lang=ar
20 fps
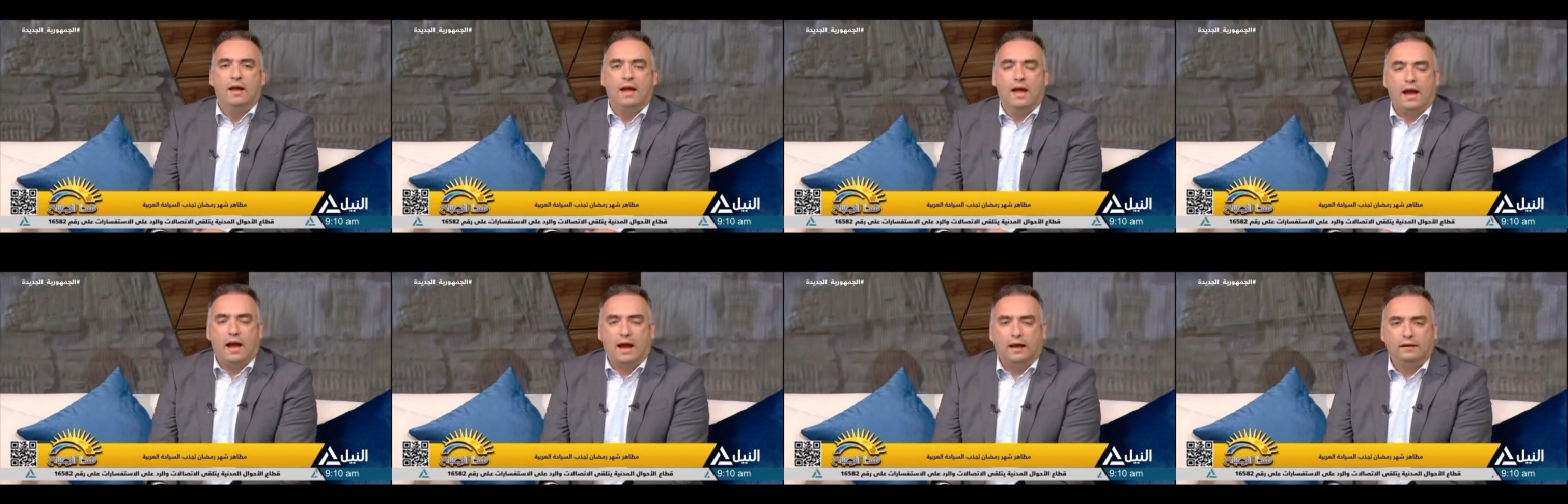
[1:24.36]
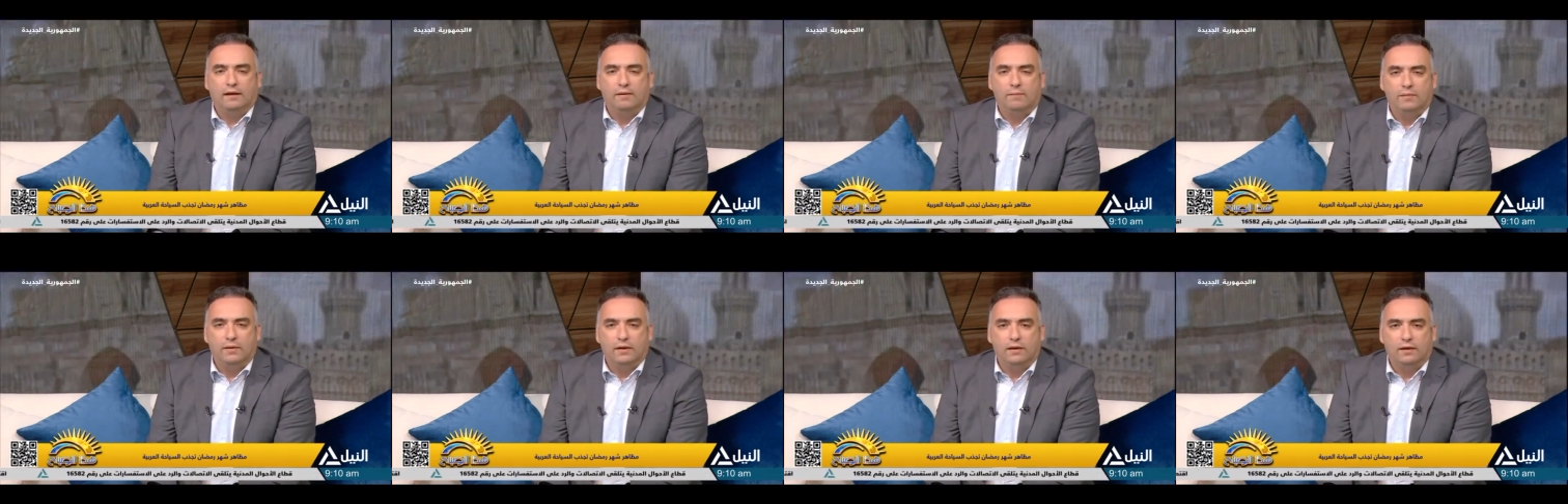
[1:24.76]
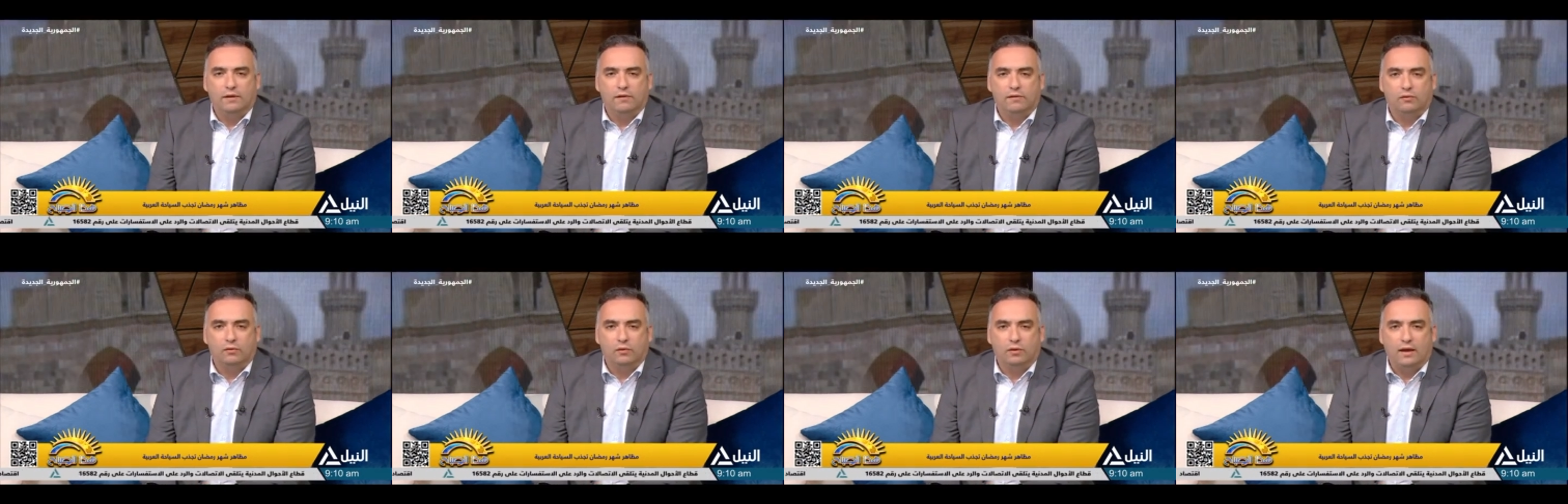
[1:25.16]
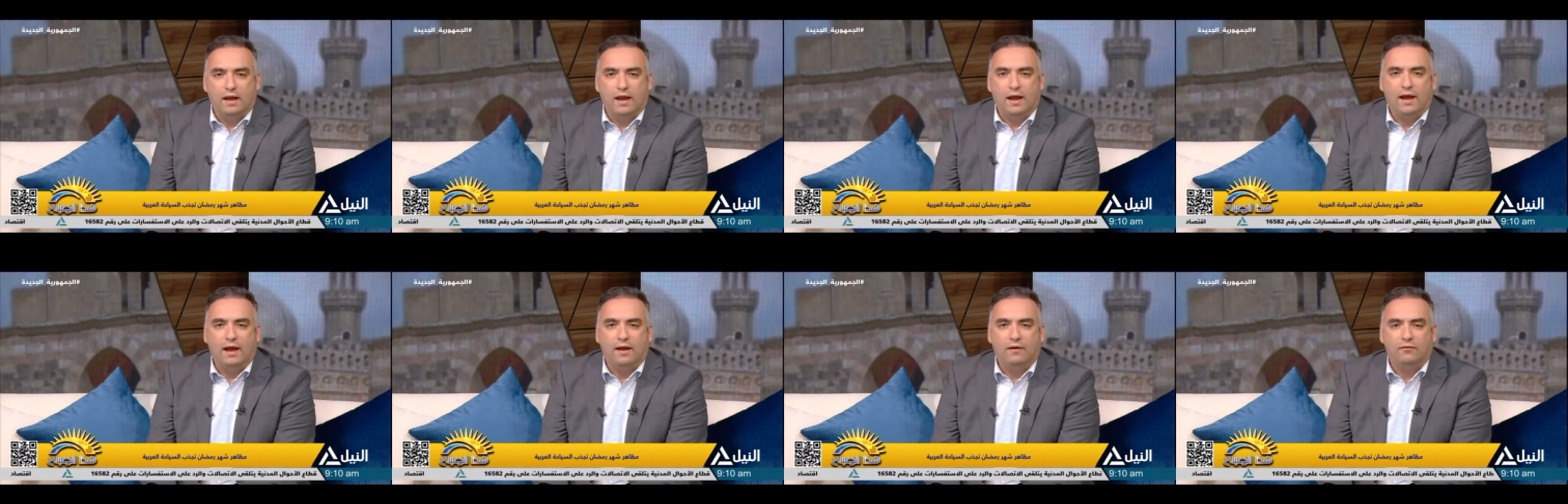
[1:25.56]
عدد من
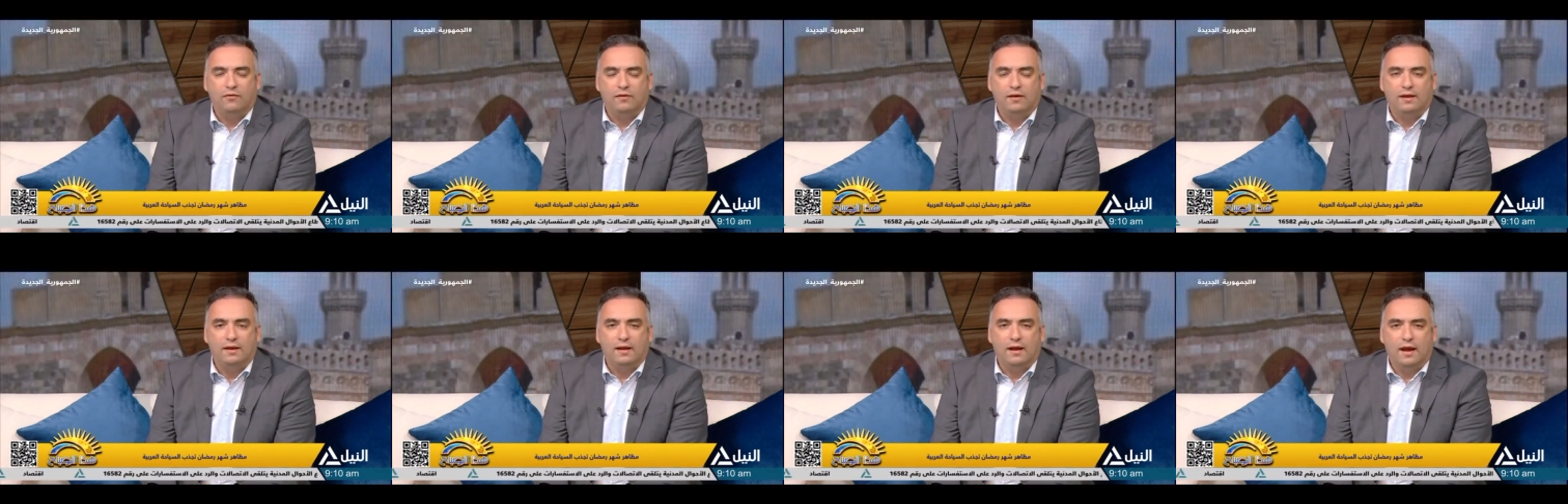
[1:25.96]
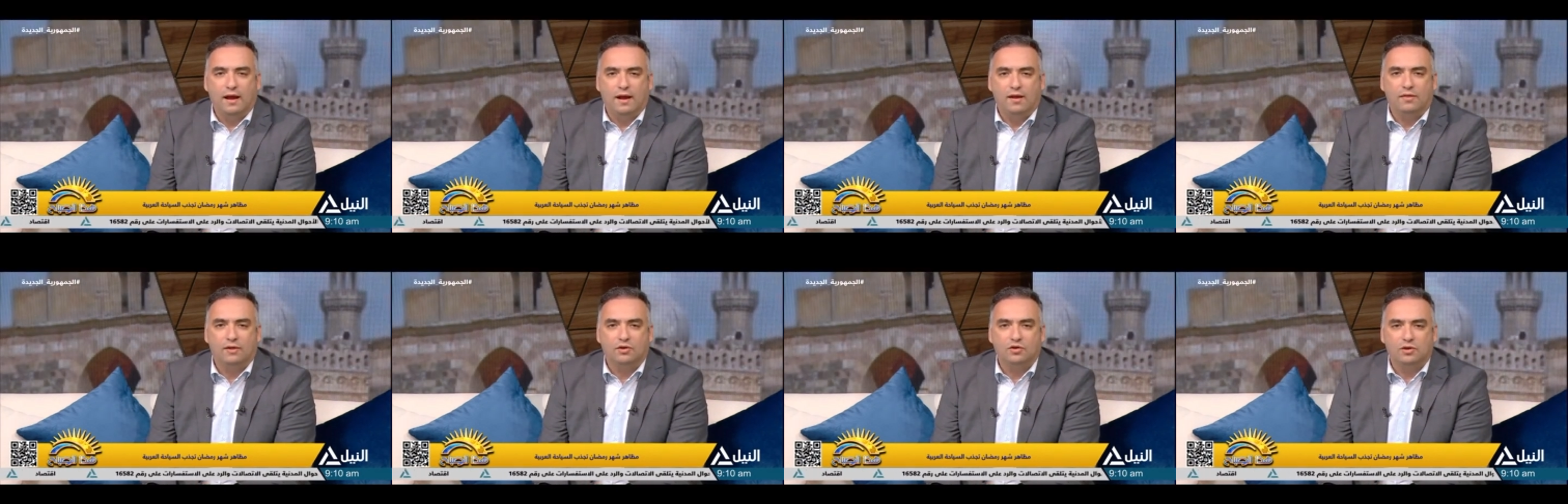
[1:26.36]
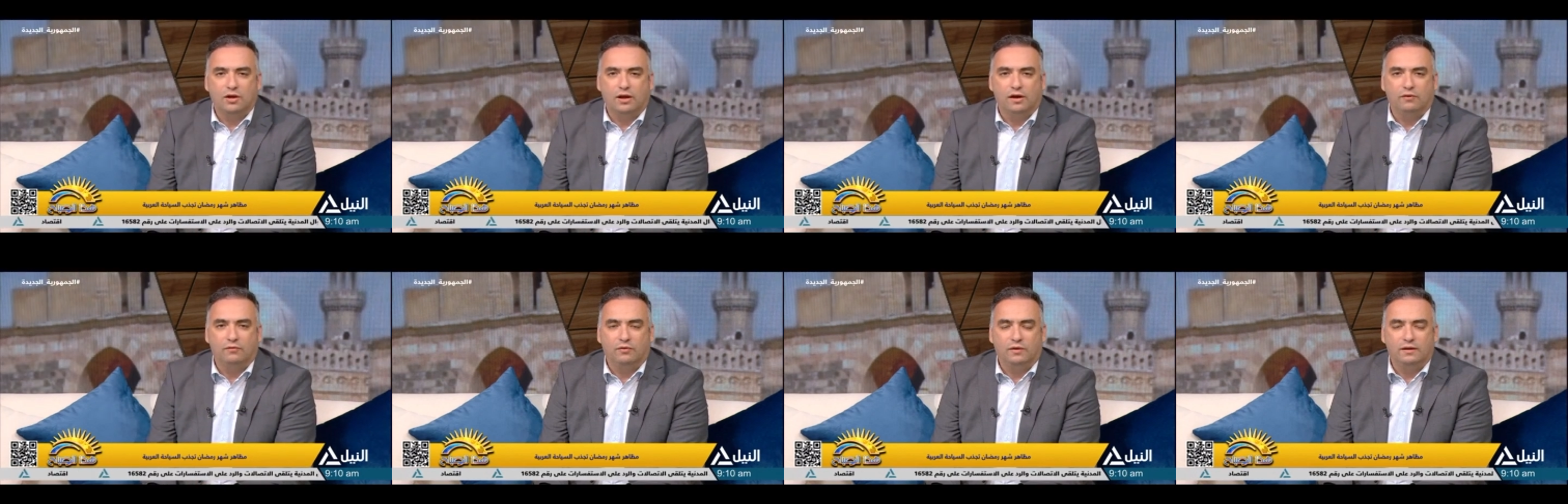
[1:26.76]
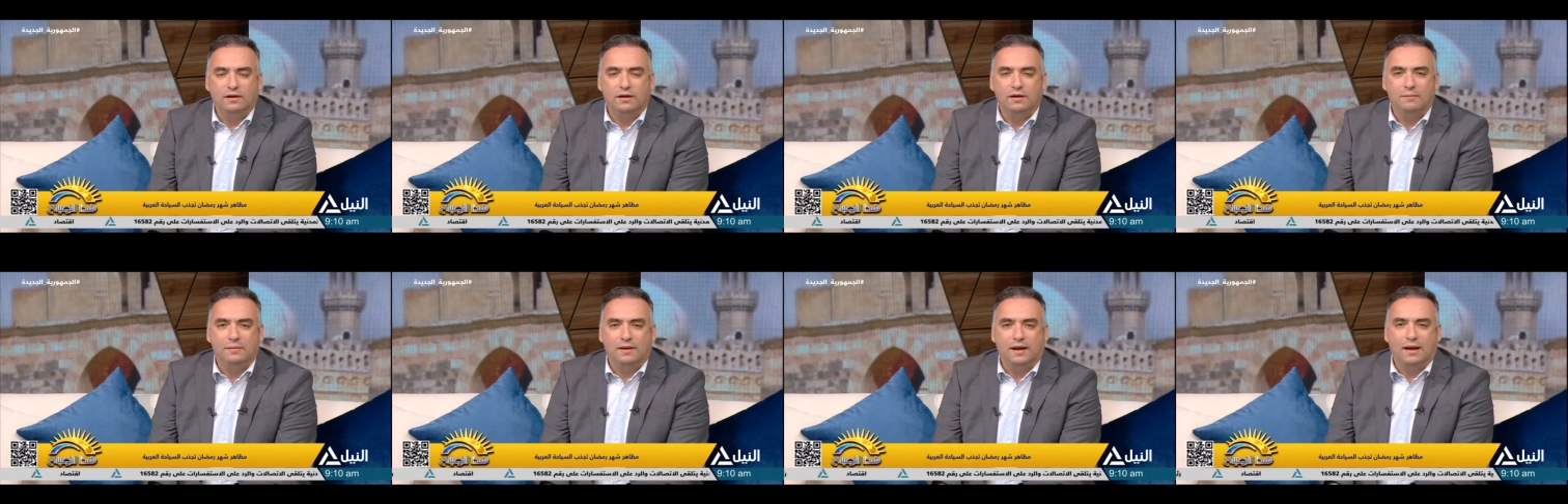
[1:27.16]
السياح في هذا الشهر
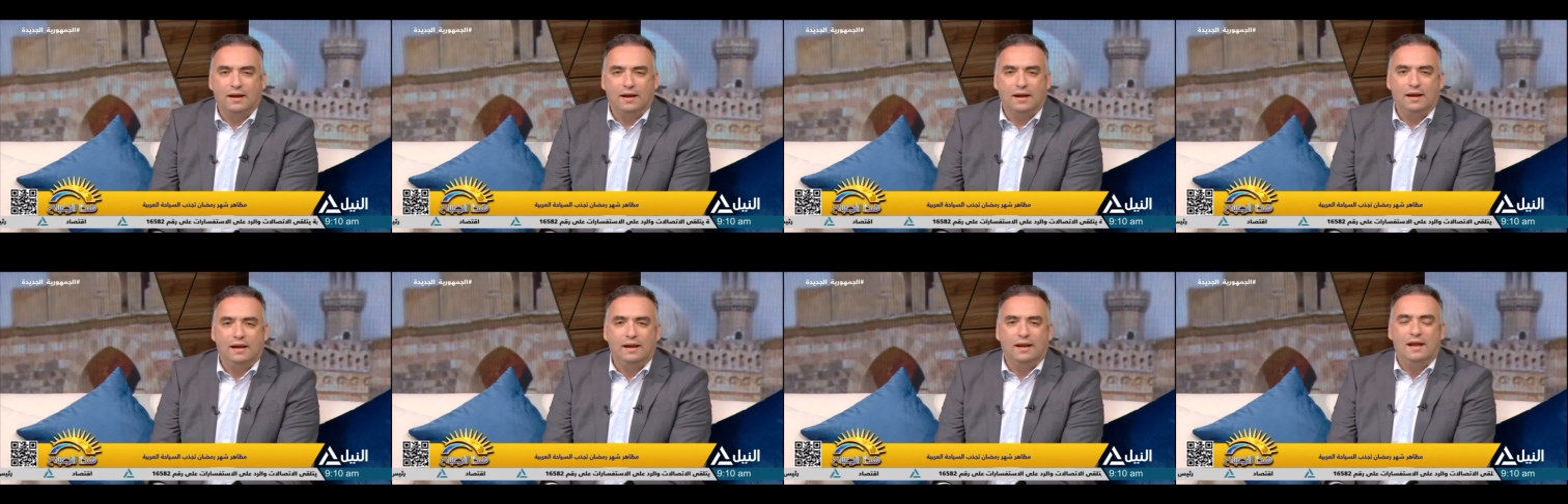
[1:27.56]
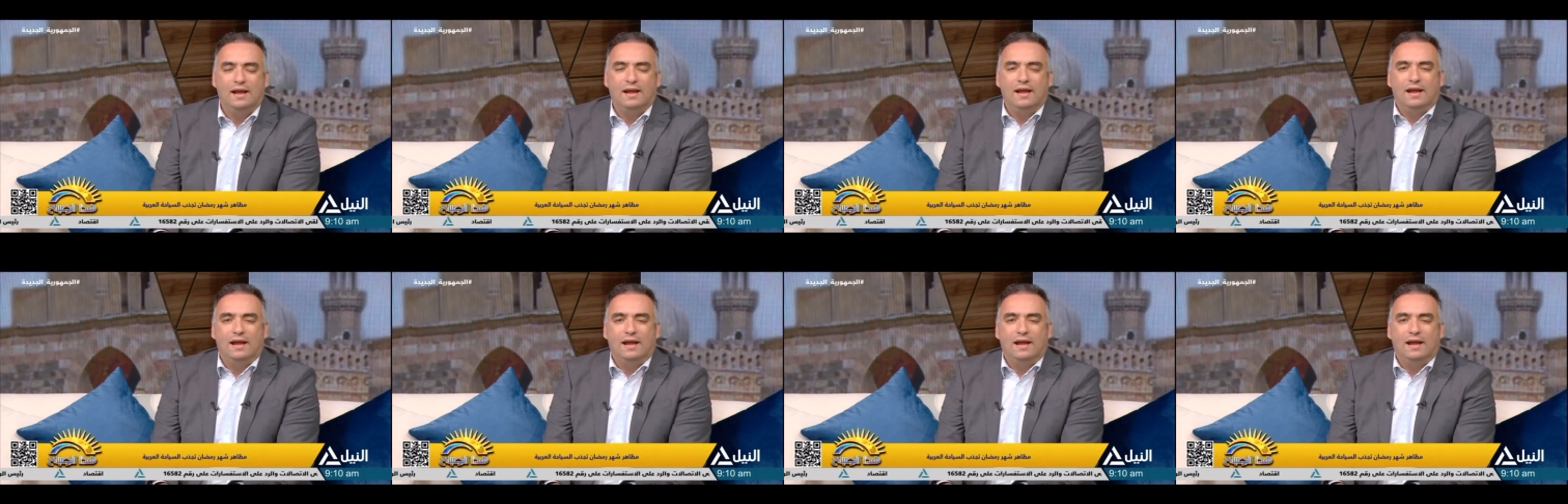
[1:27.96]
الفضيل من خلال